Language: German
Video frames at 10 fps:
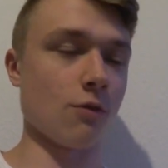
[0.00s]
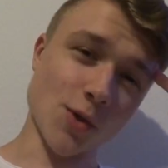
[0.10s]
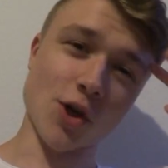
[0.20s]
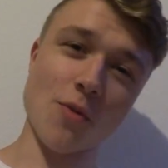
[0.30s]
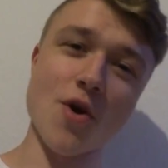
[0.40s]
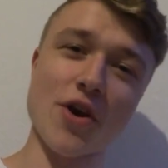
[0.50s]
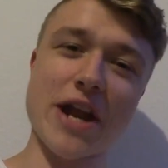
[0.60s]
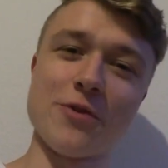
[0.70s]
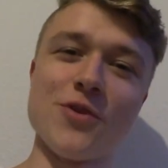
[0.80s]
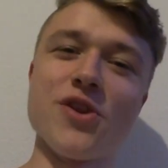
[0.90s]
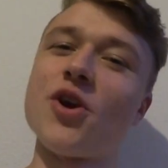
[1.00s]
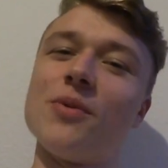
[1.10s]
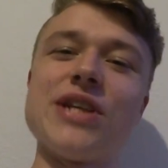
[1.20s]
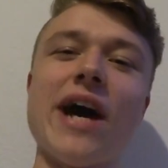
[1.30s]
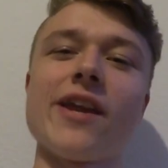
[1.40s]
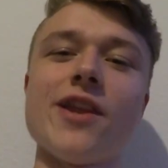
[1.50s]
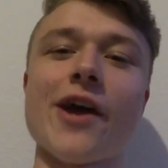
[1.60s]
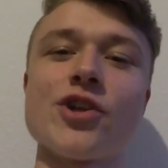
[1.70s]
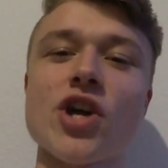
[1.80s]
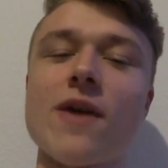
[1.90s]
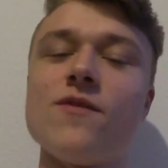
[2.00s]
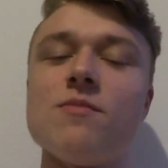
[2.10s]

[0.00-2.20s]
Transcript: Und könnt mir auch gerne unten in die Kommentare hineinschreiben,